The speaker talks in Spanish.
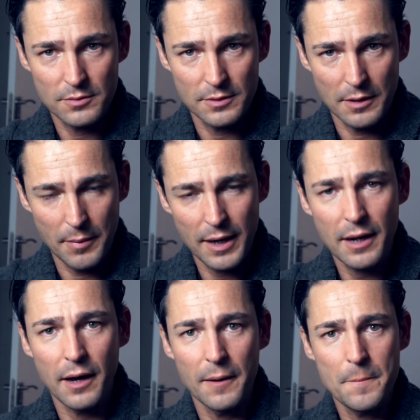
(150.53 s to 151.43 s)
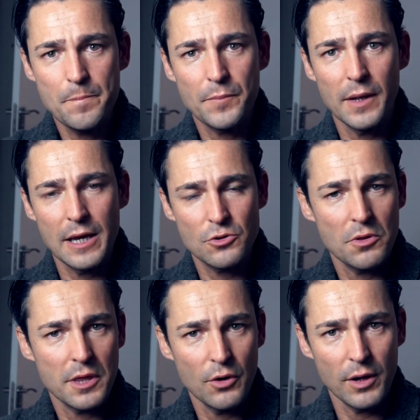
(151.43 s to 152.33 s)
te marca las
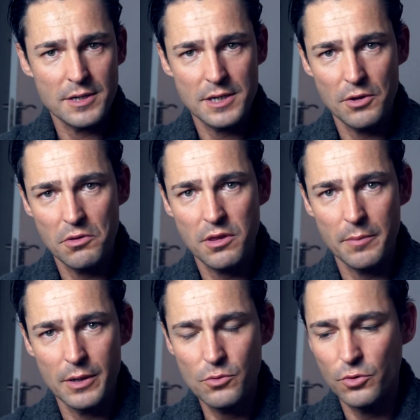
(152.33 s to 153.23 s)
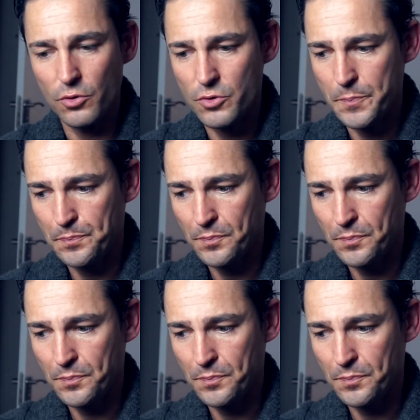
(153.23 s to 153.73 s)
11 horas y 11 minutos,